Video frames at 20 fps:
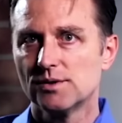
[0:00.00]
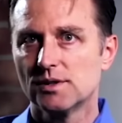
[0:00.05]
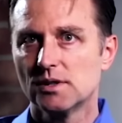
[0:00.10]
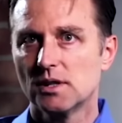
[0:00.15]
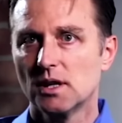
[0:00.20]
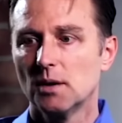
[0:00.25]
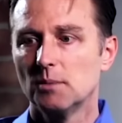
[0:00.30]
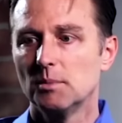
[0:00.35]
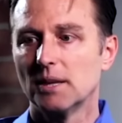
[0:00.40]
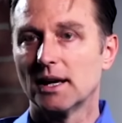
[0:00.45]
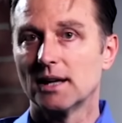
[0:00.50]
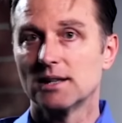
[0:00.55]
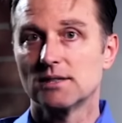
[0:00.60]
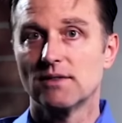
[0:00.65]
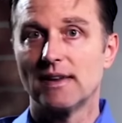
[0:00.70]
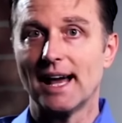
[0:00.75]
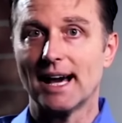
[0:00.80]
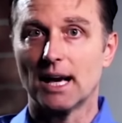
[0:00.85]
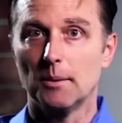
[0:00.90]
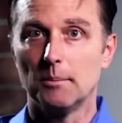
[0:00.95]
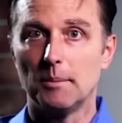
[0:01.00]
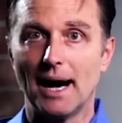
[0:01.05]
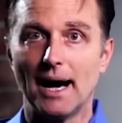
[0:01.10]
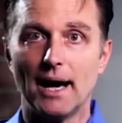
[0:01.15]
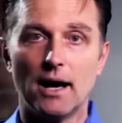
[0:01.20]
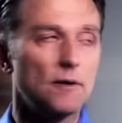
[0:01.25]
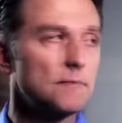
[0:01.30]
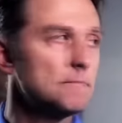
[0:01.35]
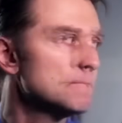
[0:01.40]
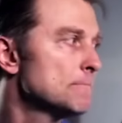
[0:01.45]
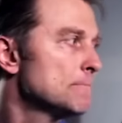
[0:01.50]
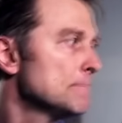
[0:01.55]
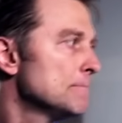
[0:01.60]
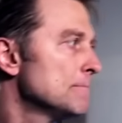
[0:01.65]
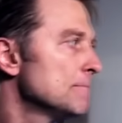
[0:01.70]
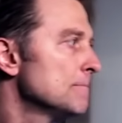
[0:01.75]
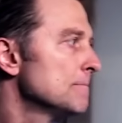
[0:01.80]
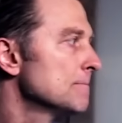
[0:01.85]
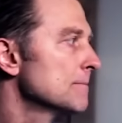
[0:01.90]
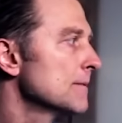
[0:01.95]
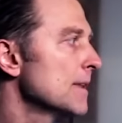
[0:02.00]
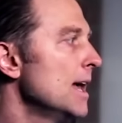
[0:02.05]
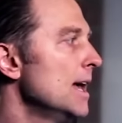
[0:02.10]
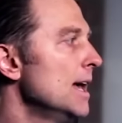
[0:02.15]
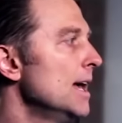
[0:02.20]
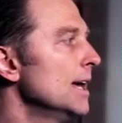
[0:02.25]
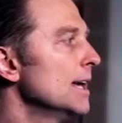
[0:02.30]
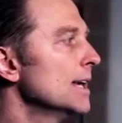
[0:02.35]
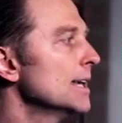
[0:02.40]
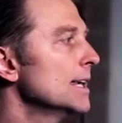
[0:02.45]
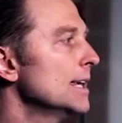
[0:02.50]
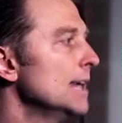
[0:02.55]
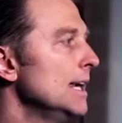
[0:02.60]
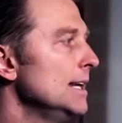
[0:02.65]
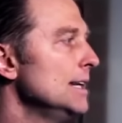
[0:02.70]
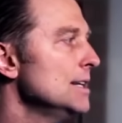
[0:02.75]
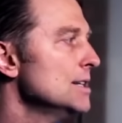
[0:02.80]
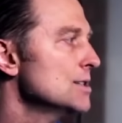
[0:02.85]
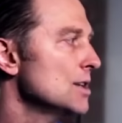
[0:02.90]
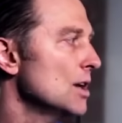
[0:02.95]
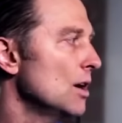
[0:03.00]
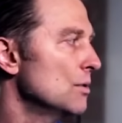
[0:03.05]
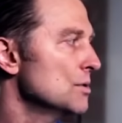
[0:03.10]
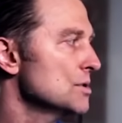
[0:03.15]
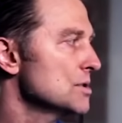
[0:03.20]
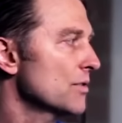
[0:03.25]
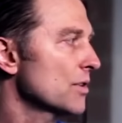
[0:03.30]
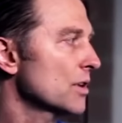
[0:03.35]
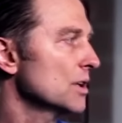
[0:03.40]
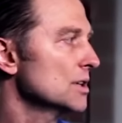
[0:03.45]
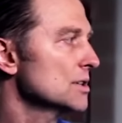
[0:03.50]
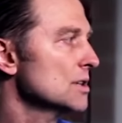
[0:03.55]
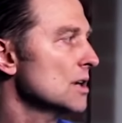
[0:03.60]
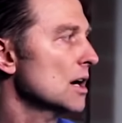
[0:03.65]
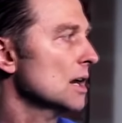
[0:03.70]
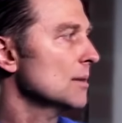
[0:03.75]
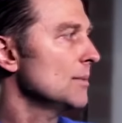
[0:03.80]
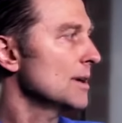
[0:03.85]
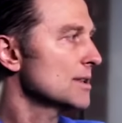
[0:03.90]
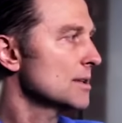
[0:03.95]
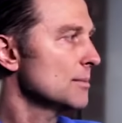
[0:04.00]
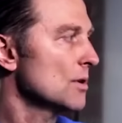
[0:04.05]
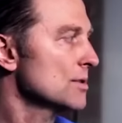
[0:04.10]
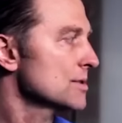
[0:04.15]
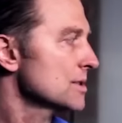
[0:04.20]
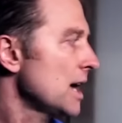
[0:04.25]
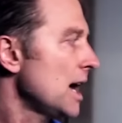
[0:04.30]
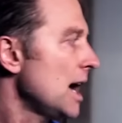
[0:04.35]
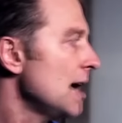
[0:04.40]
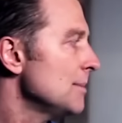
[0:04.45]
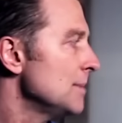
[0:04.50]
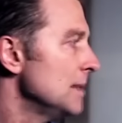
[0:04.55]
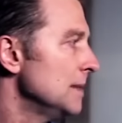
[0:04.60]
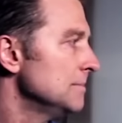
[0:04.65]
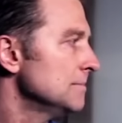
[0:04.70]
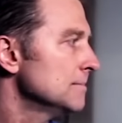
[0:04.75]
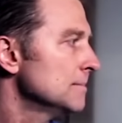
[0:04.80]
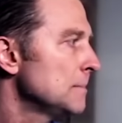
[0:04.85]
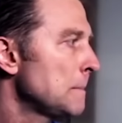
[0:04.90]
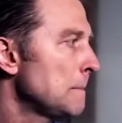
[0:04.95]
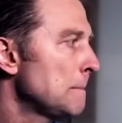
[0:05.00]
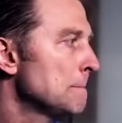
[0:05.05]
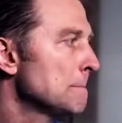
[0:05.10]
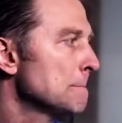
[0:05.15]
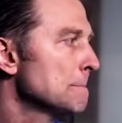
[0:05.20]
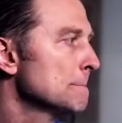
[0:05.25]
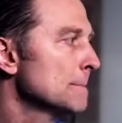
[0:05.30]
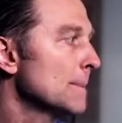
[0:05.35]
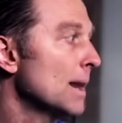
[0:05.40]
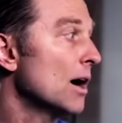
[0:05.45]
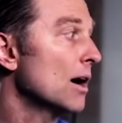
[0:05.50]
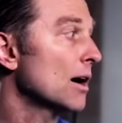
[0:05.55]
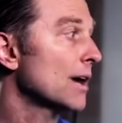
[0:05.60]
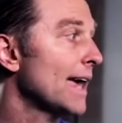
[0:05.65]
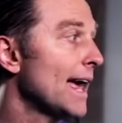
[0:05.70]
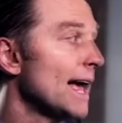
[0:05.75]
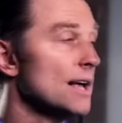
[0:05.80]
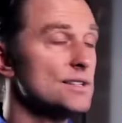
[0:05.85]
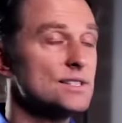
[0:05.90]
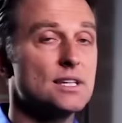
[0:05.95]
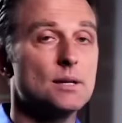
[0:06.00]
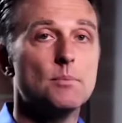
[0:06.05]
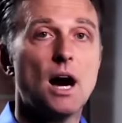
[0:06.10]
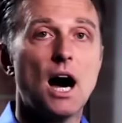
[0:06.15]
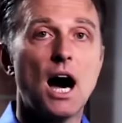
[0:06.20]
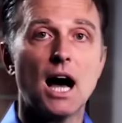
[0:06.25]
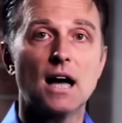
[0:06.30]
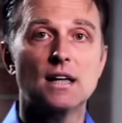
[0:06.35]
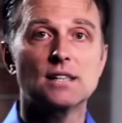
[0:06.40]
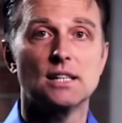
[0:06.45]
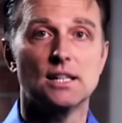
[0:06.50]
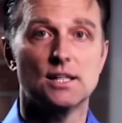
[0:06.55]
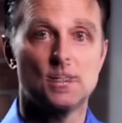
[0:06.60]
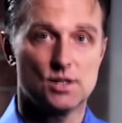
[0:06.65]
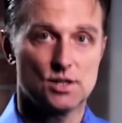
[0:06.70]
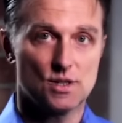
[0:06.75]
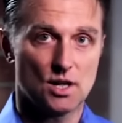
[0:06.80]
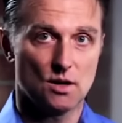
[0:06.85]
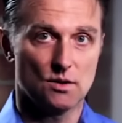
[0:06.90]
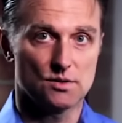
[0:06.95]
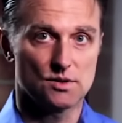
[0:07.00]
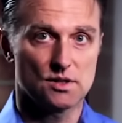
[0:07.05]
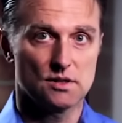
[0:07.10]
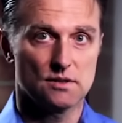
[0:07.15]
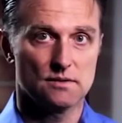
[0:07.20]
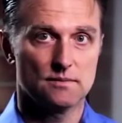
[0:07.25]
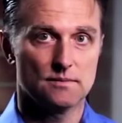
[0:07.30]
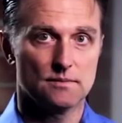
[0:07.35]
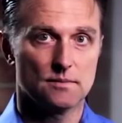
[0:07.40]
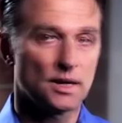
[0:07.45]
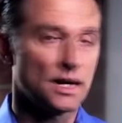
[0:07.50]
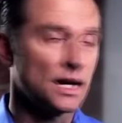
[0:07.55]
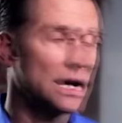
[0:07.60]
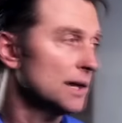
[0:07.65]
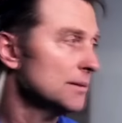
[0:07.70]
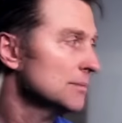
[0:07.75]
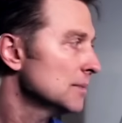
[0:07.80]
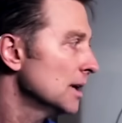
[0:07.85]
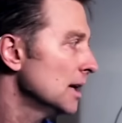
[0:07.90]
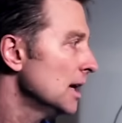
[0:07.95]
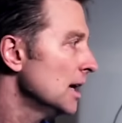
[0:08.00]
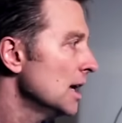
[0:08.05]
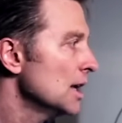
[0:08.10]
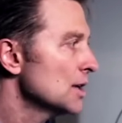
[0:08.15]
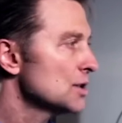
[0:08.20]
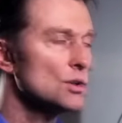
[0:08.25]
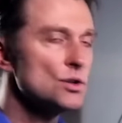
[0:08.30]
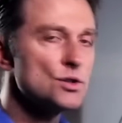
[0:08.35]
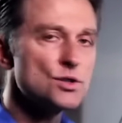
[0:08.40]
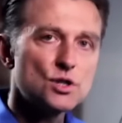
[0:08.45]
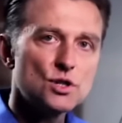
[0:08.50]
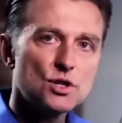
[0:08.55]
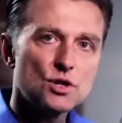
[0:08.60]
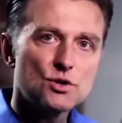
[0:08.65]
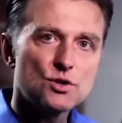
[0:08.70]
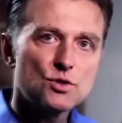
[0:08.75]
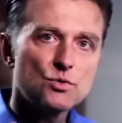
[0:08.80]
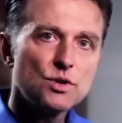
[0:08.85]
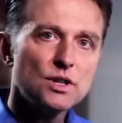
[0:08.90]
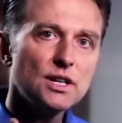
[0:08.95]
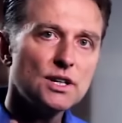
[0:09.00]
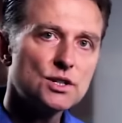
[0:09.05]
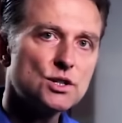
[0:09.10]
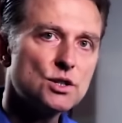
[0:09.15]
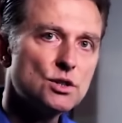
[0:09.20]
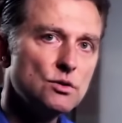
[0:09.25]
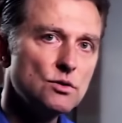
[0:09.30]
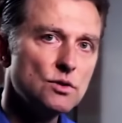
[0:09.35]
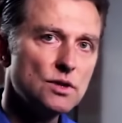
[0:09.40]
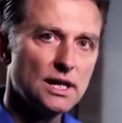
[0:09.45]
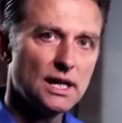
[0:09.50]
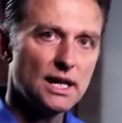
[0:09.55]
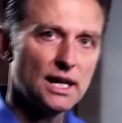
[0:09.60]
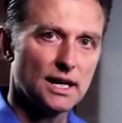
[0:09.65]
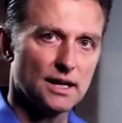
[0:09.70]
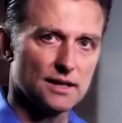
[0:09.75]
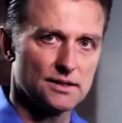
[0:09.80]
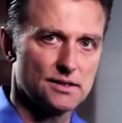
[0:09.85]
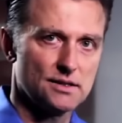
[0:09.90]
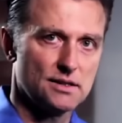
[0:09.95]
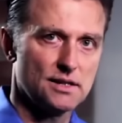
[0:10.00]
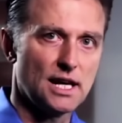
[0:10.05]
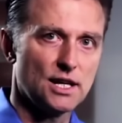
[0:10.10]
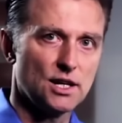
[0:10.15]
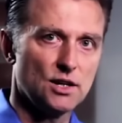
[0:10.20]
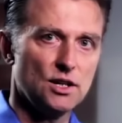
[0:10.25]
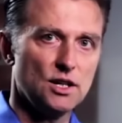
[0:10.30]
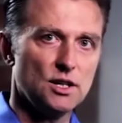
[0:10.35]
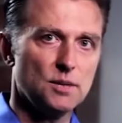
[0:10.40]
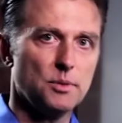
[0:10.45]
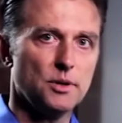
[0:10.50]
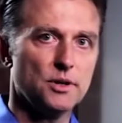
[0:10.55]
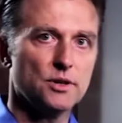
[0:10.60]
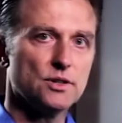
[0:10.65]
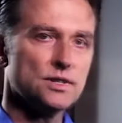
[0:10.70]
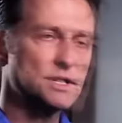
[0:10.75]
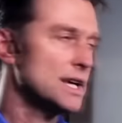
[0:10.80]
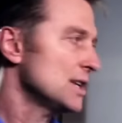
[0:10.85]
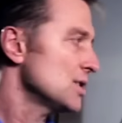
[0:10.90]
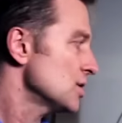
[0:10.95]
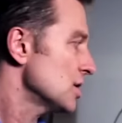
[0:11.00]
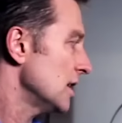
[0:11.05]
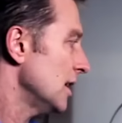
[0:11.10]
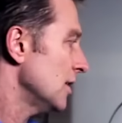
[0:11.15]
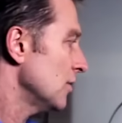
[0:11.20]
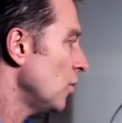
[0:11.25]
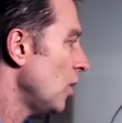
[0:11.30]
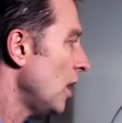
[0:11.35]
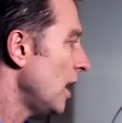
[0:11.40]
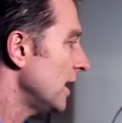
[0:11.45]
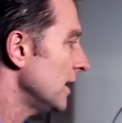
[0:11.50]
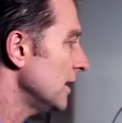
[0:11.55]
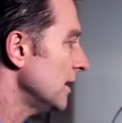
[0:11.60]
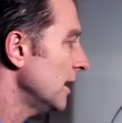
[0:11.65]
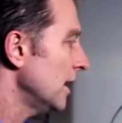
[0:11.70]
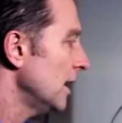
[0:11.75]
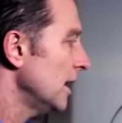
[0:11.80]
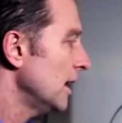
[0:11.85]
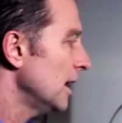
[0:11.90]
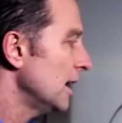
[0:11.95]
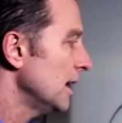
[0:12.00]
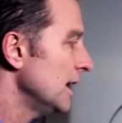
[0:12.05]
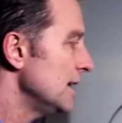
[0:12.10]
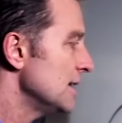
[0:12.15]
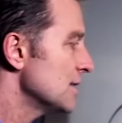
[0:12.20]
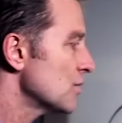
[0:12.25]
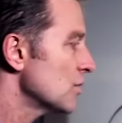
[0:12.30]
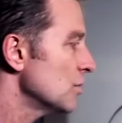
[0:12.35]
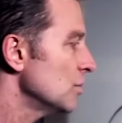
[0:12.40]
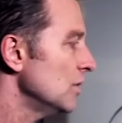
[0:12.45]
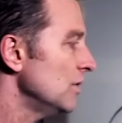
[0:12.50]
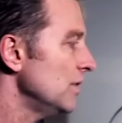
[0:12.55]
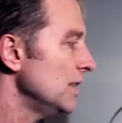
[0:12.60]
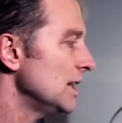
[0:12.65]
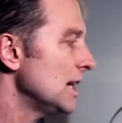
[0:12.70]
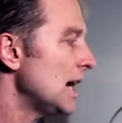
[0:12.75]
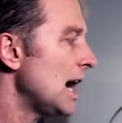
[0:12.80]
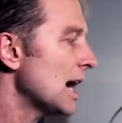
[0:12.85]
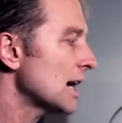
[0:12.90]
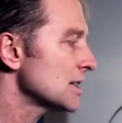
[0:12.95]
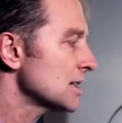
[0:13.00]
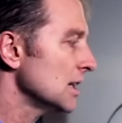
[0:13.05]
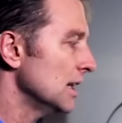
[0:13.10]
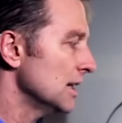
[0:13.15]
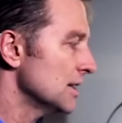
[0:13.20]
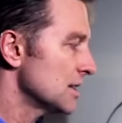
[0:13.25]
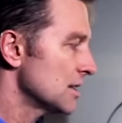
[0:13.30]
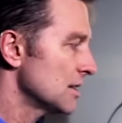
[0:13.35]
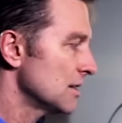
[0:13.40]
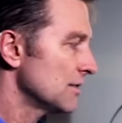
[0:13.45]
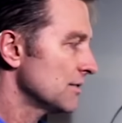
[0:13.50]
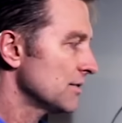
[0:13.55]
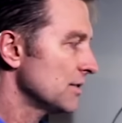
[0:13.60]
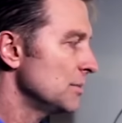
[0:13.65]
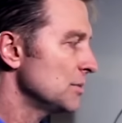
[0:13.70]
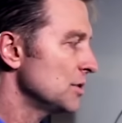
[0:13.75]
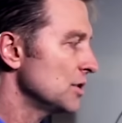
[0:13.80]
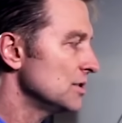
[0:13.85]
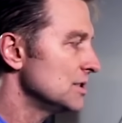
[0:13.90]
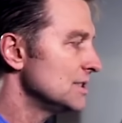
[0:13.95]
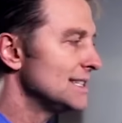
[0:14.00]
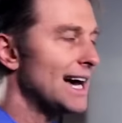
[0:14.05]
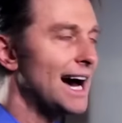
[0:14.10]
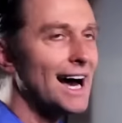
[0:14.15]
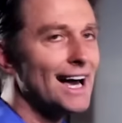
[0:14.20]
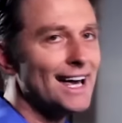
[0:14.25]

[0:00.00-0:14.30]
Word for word: из-за нехватки желчи. Камни в почках, если брать самые частые, из оксалата кальция. Есть два момента, на которые надо обратить внимание. Первое — убрать оксалаты из пищи.